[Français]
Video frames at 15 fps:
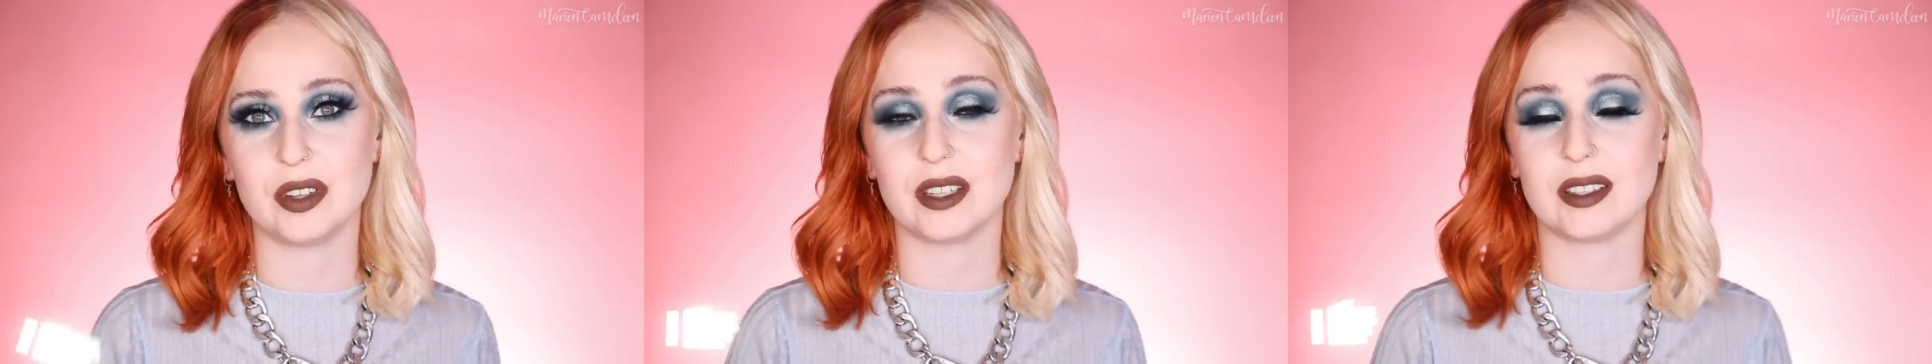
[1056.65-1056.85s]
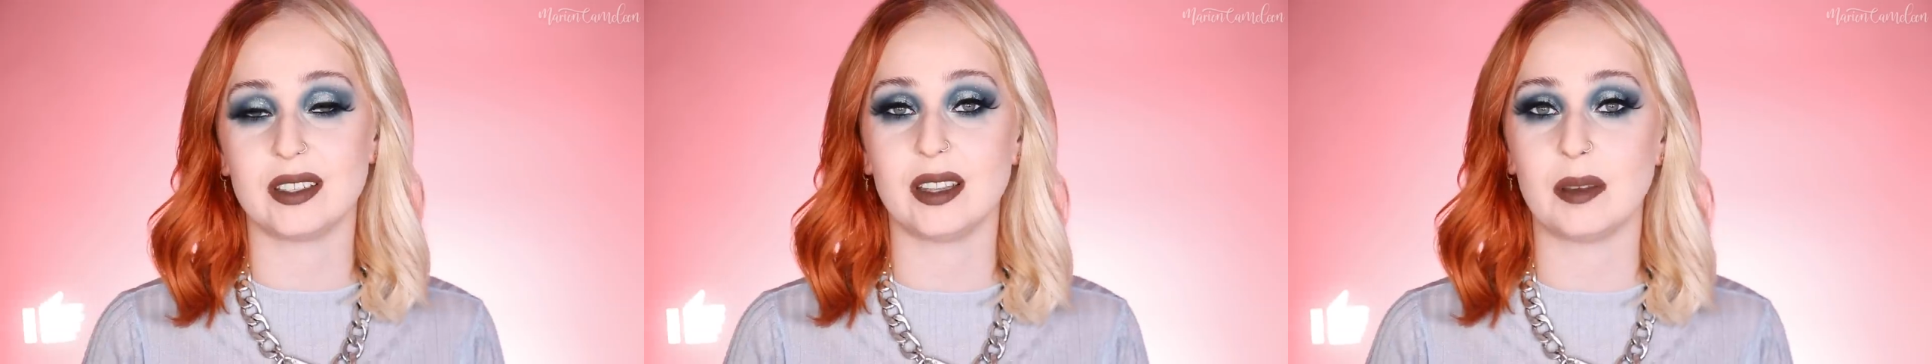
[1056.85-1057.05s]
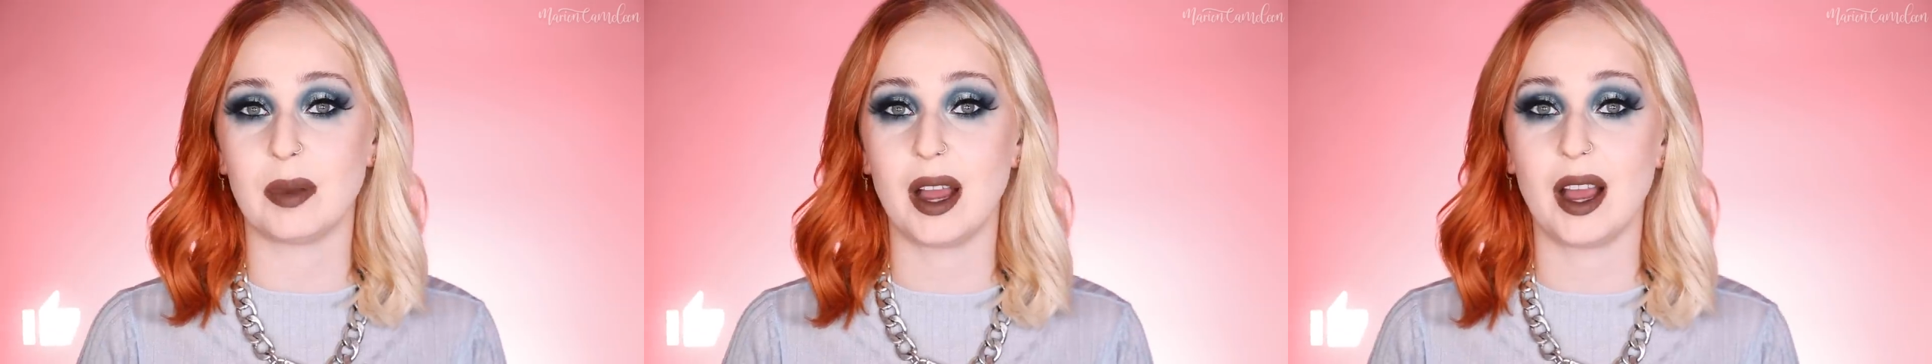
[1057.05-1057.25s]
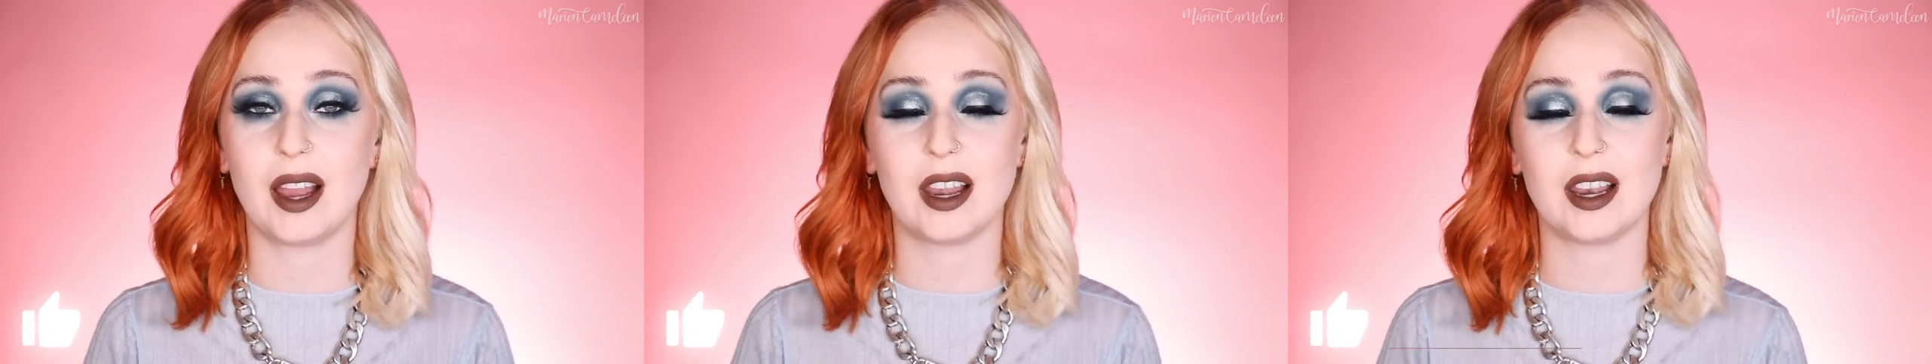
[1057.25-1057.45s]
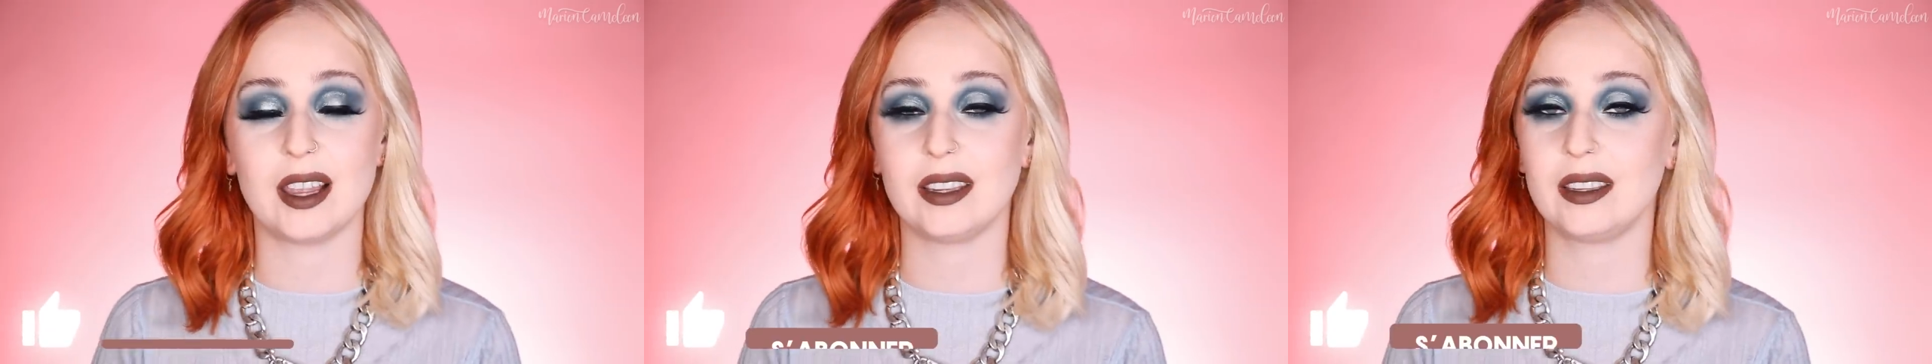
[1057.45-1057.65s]
N'hésitez pas à
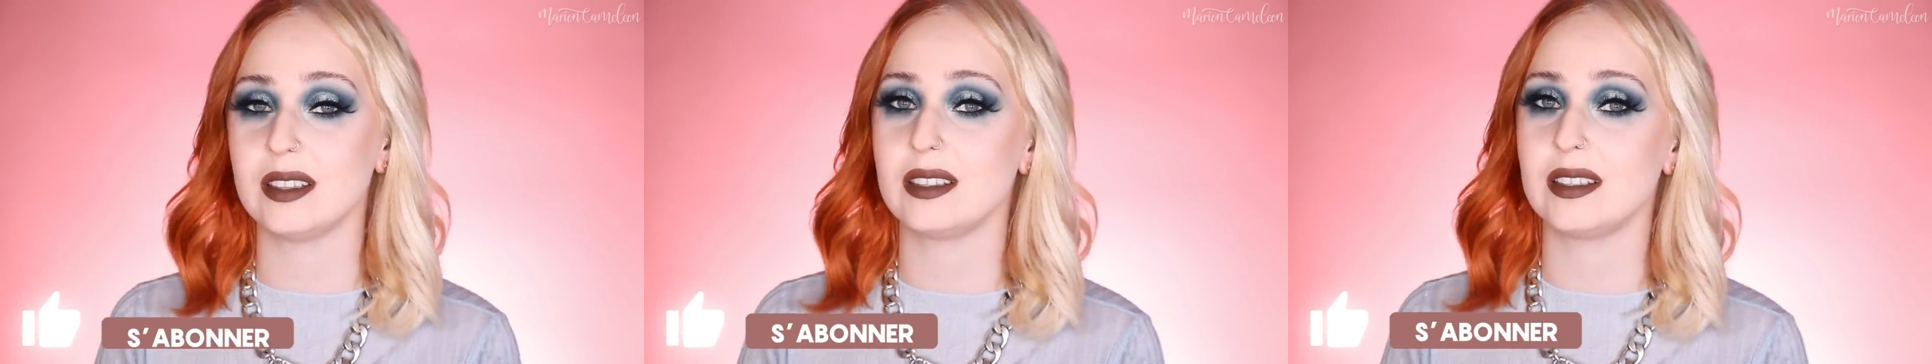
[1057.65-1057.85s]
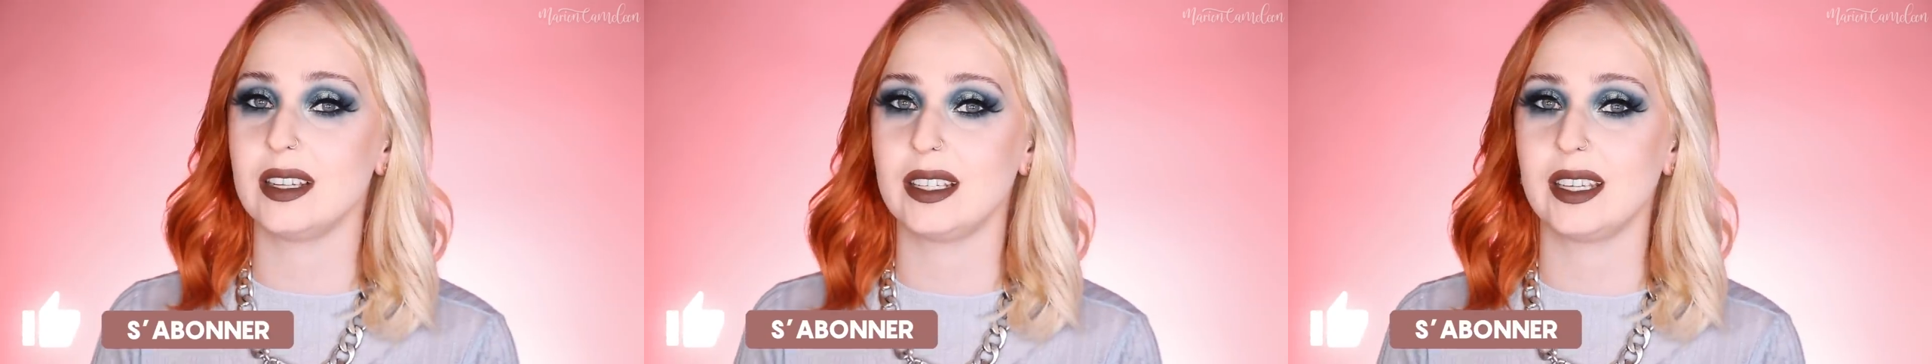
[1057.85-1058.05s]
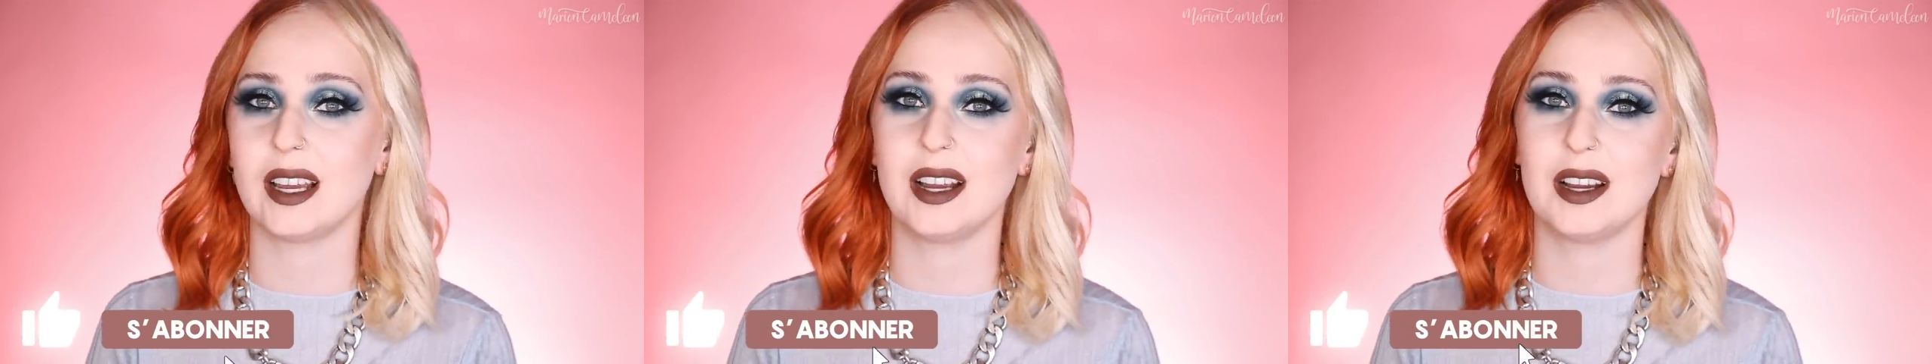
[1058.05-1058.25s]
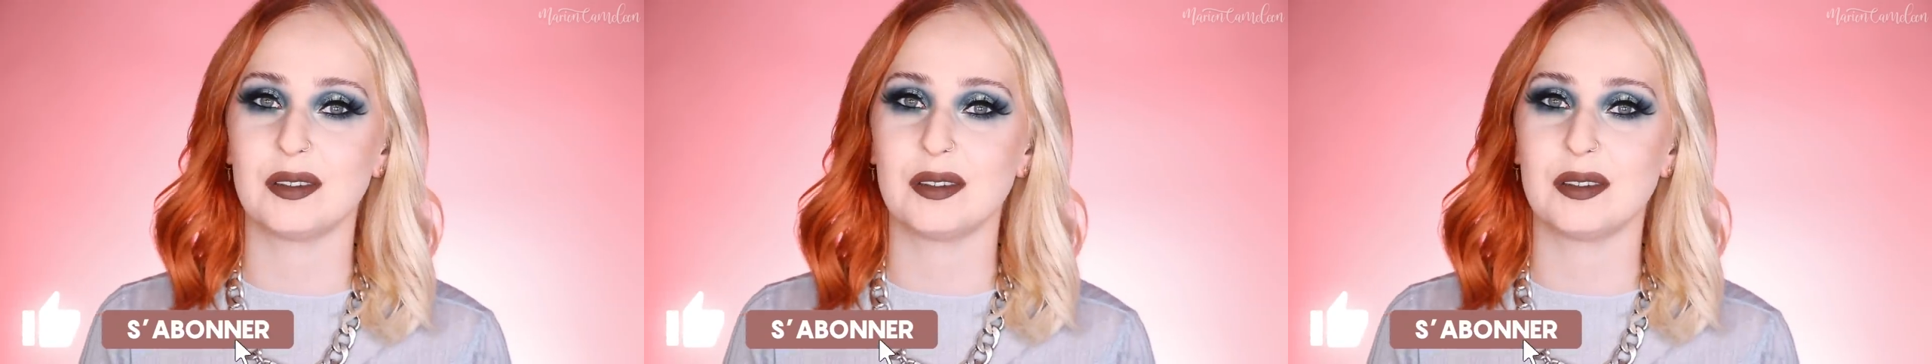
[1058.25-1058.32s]
la liker si c'est le cas,